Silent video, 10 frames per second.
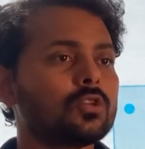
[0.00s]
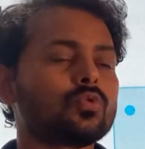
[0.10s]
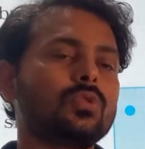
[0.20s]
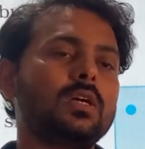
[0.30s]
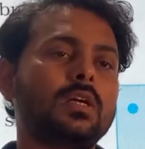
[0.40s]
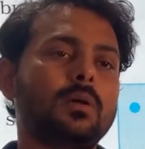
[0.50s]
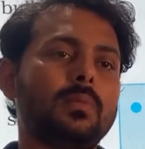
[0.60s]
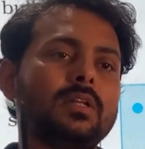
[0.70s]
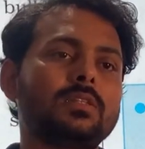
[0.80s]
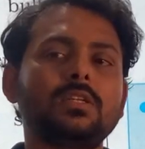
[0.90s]
सो so दैट
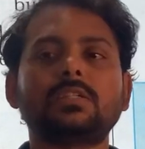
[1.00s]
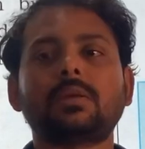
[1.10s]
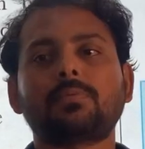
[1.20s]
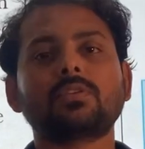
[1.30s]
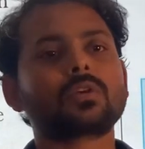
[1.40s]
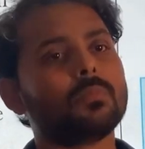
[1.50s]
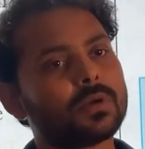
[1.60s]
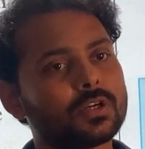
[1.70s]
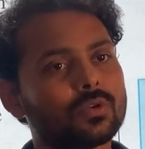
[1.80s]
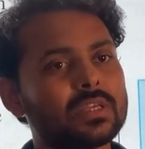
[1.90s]
हमारे थ्री चैप्टर्स
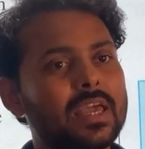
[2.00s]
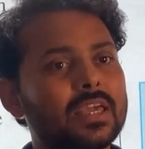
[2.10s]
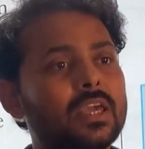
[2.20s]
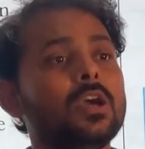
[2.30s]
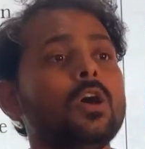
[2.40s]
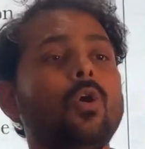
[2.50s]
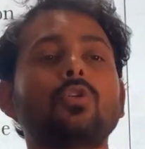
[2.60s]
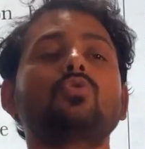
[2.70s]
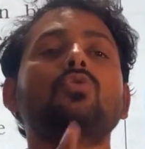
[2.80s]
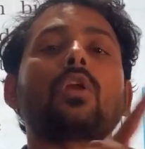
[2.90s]
कंप्लीट हो जाएंगे
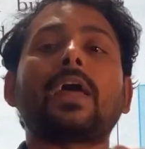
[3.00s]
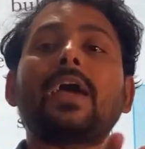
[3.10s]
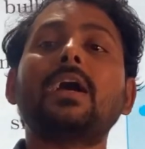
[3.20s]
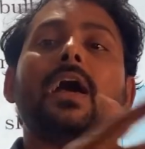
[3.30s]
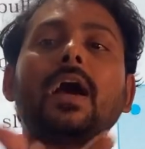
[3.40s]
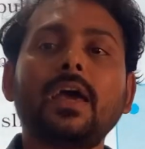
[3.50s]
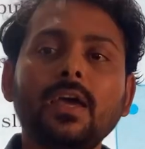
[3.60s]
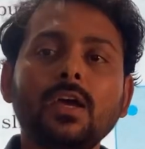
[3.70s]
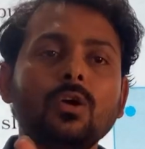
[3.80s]
और जो रह गया है